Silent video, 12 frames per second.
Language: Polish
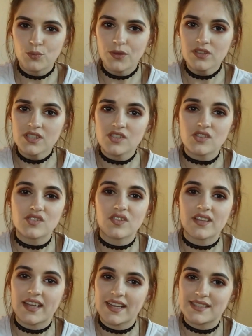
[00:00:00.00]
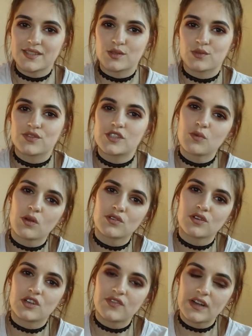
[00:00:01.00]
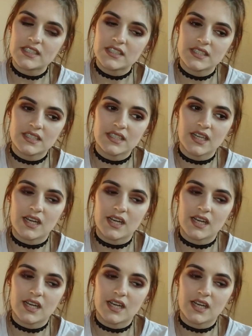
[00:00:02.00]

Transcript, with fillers: Lubiony sos do nuggetsów, słodko-kwaśny,